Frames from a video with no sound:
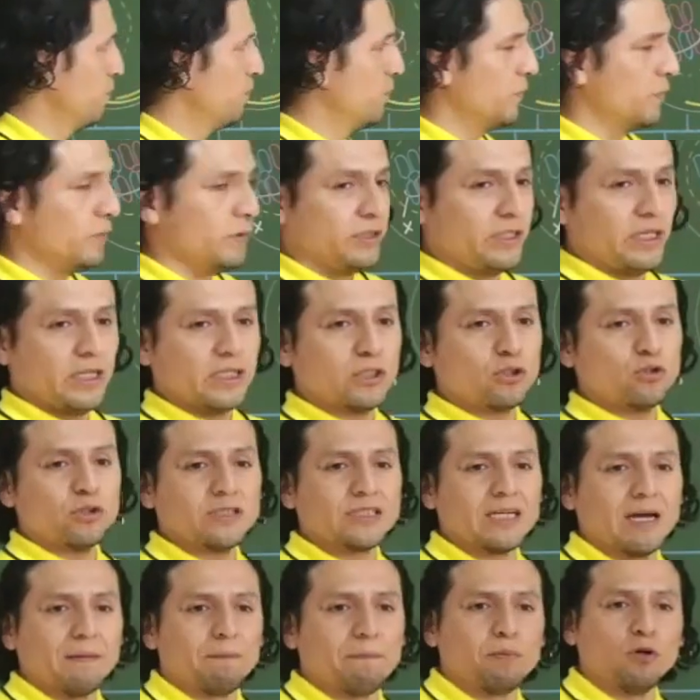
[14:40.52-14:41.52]
Y eso
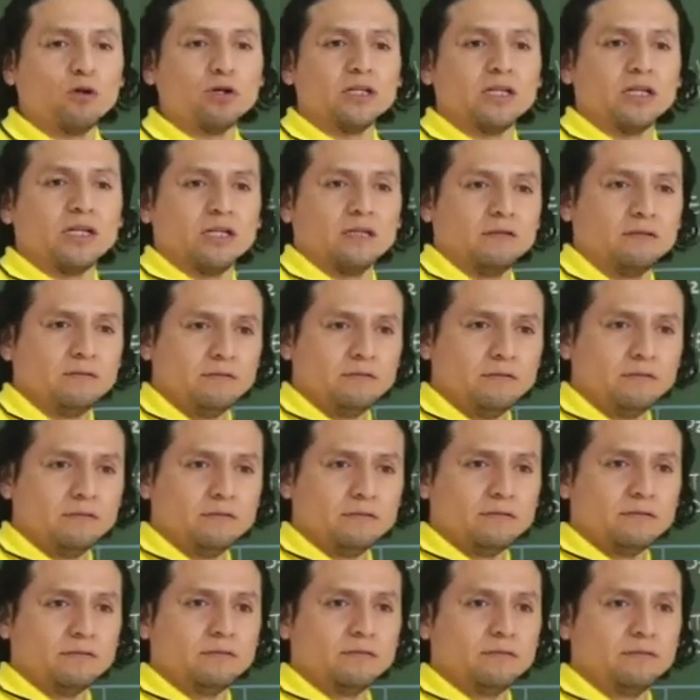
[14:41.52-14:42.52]
es haploide.
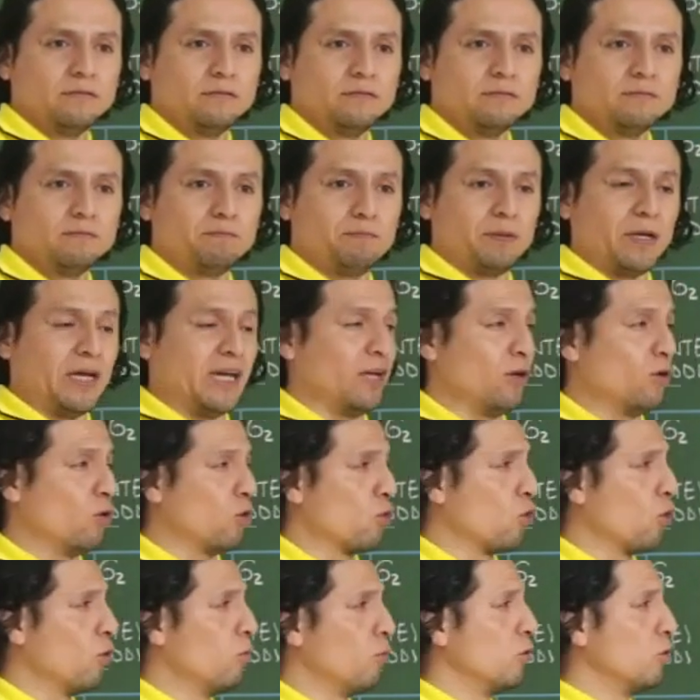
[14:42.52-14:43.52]
Pero
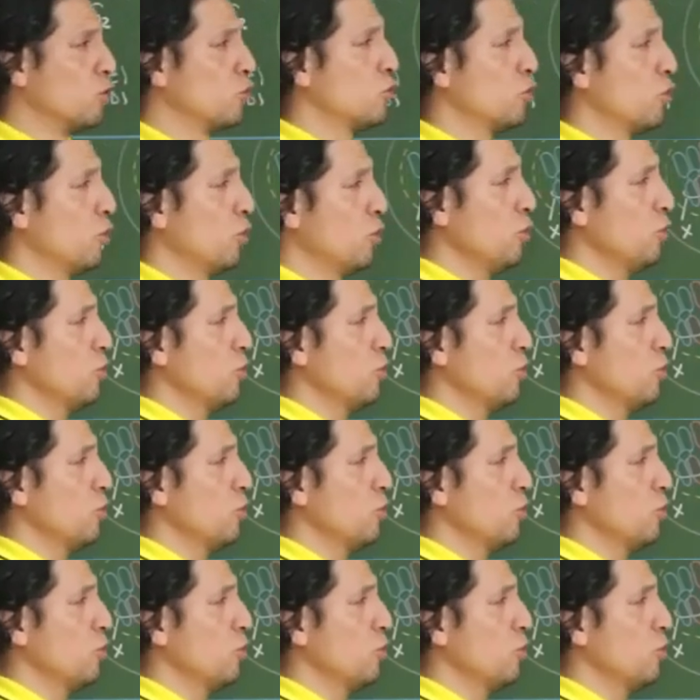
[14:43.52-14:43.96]
como son